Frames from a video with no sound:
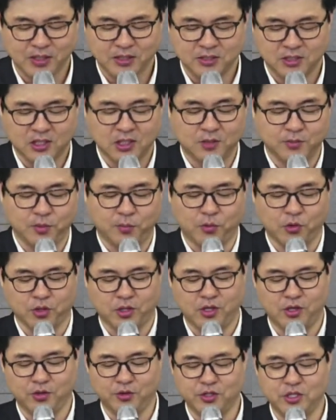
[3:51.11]
제가 한번
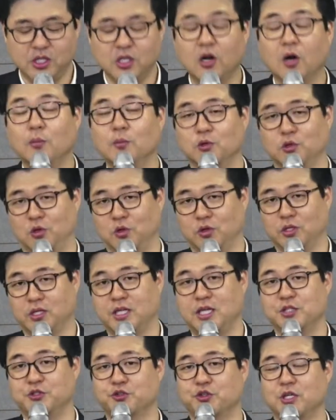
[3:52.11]
볼게요. 이러므로 그러니까
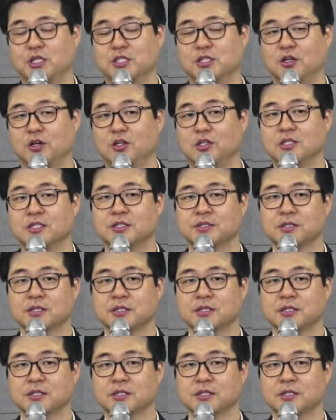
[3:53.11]
예수께서